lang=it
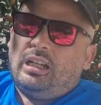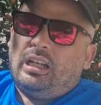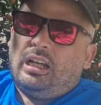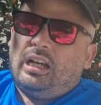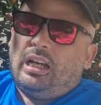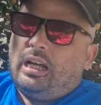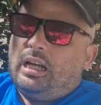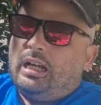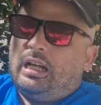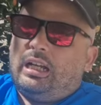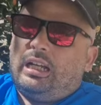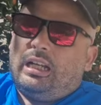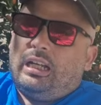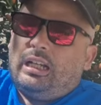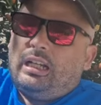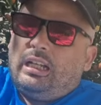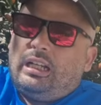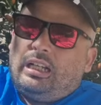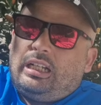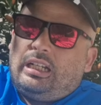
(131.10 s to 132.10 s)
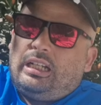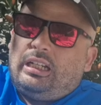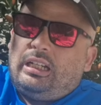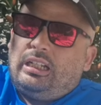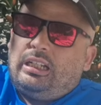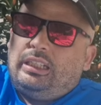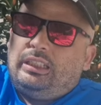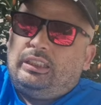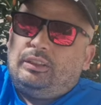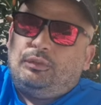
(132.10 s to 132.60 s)
a
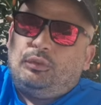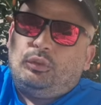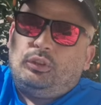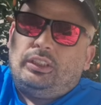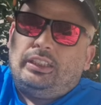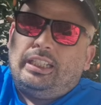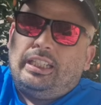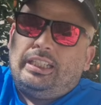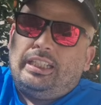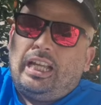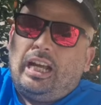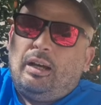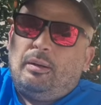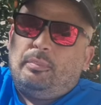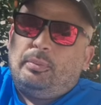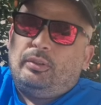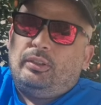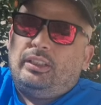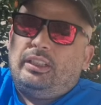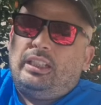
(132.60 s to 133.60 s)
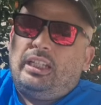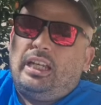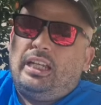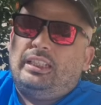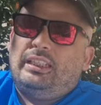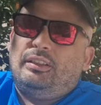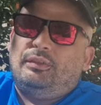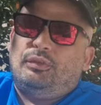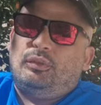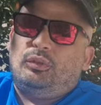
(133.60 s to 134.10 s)
i tifosi del Napoli e i
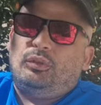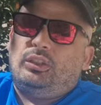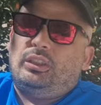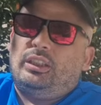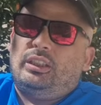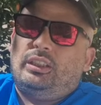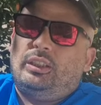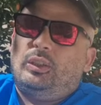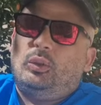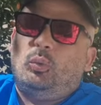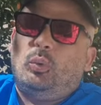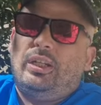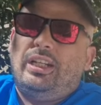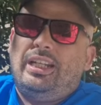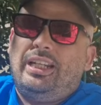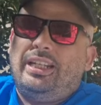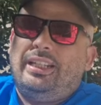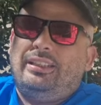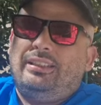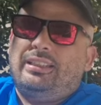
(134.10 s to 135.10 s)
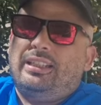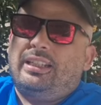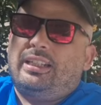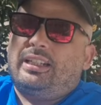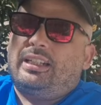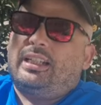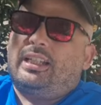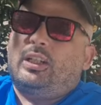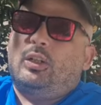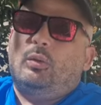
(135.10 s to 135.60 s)
tifosi di quell'Inter
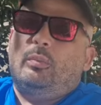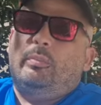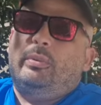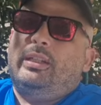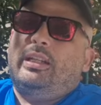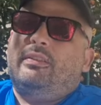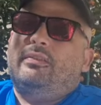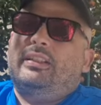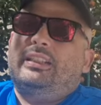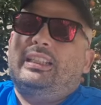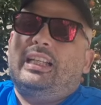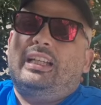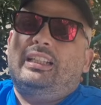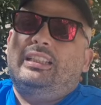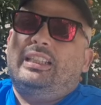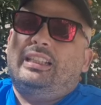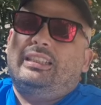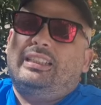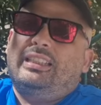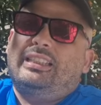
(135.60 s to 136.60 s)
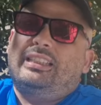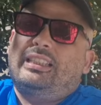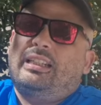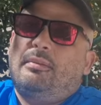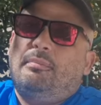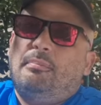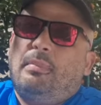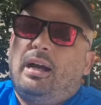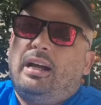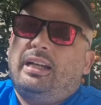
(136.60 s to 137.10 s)
che combinava danni a destra e
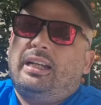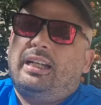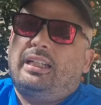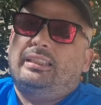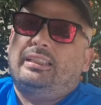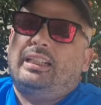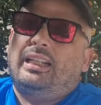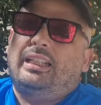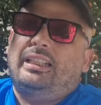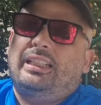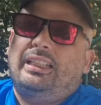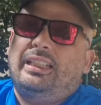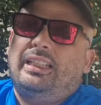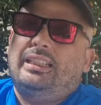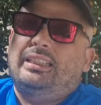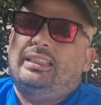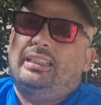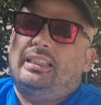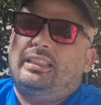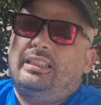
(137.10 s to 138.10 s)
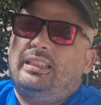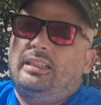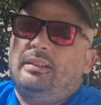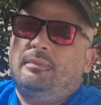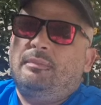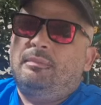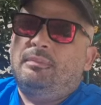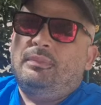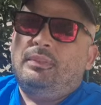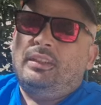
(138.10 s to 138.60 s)
manca tra richieste di
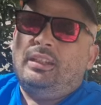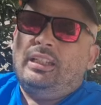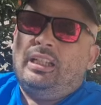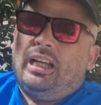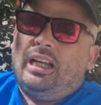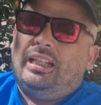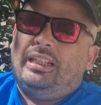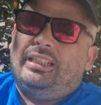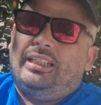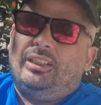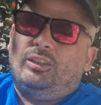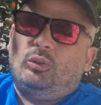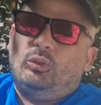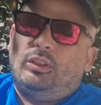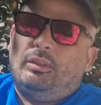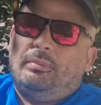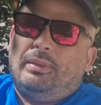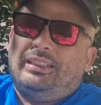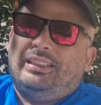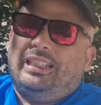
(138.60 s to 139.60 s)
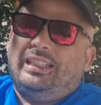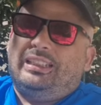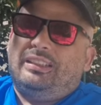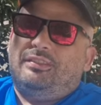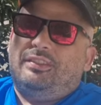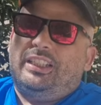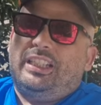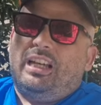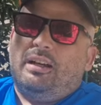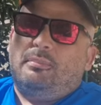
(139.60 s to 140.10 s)
allenatori mandati
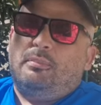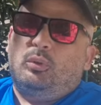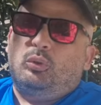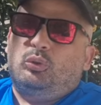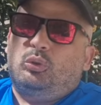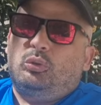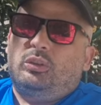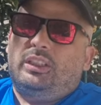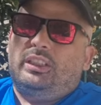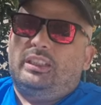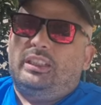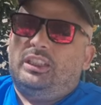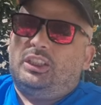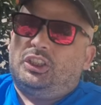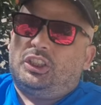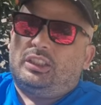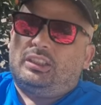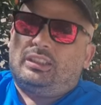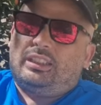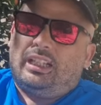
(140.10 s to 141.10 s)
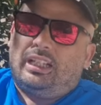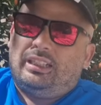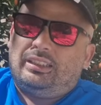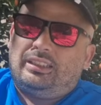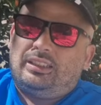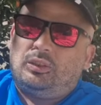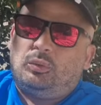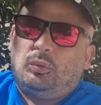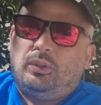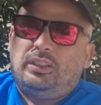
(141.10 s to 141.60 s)
via, motorini gettati
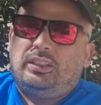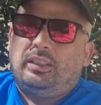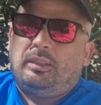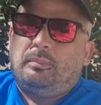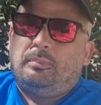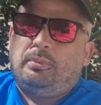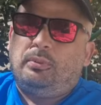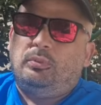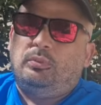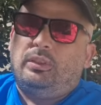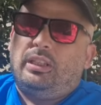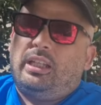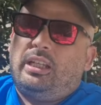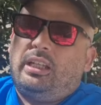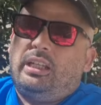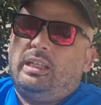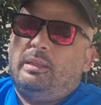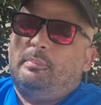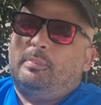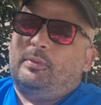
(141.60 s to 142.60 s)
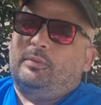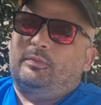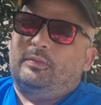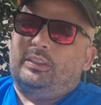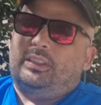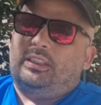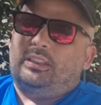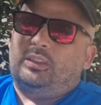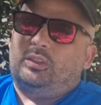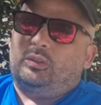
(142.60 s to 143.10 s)
sulle tribune,
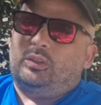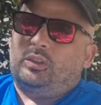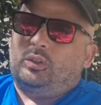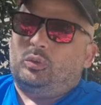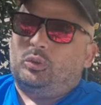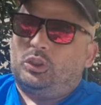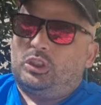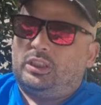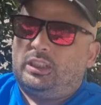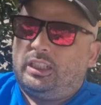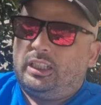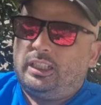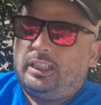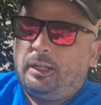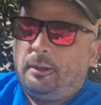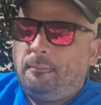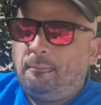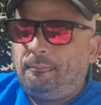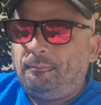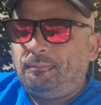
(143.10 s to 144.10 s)
improvvisazione societaria.